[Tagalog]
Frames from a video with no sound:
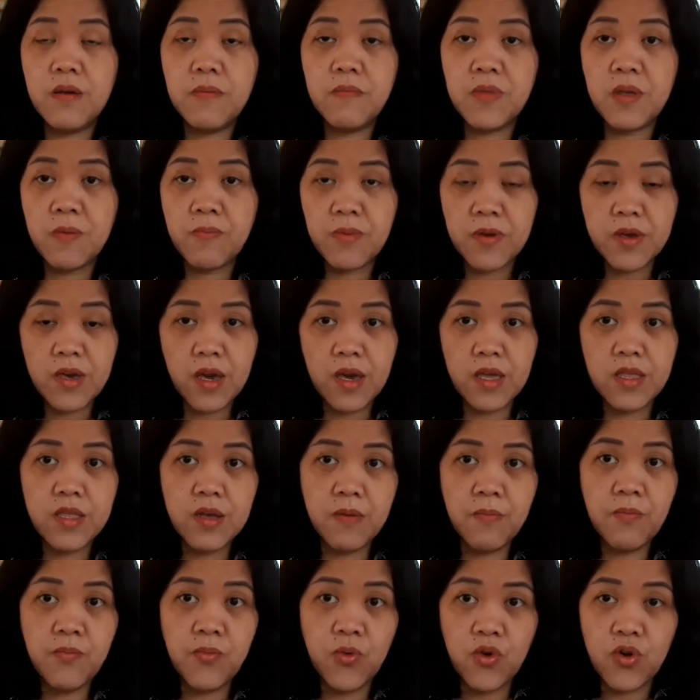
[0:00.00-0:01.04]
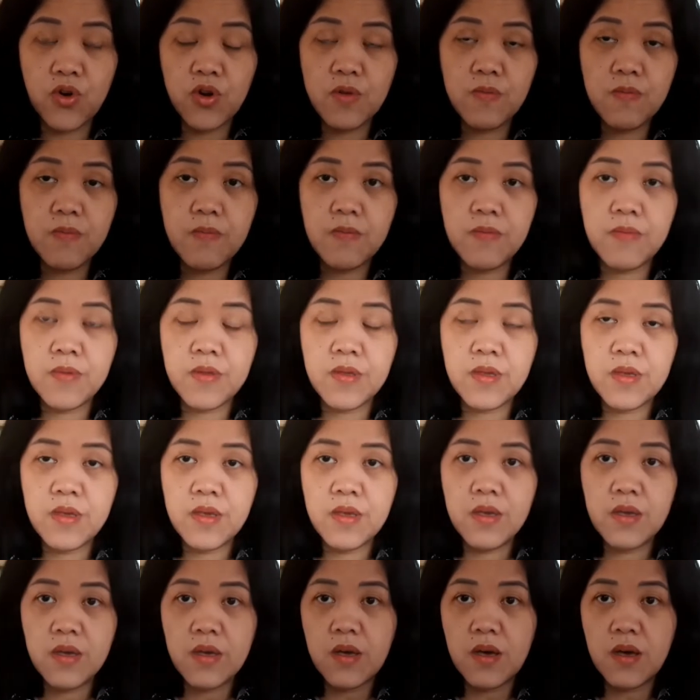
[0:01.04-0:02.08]
nagbigay ng form
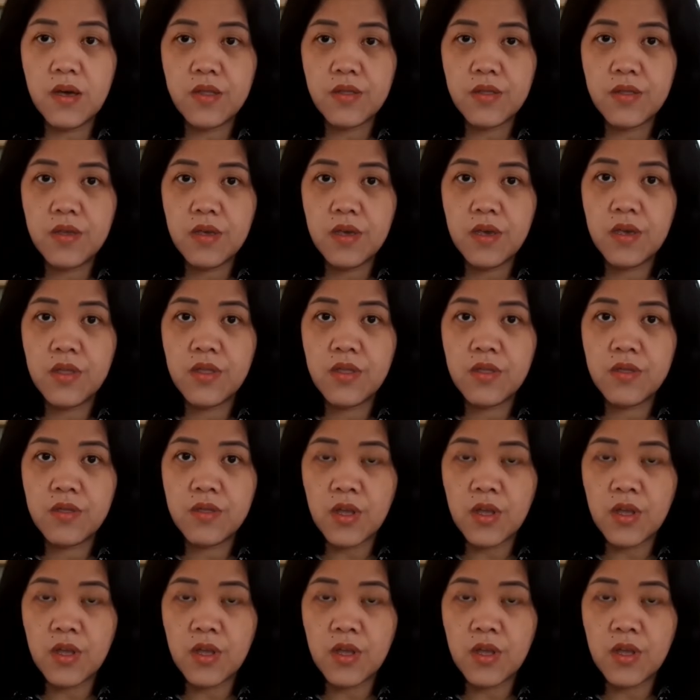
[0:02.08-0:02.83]
at in,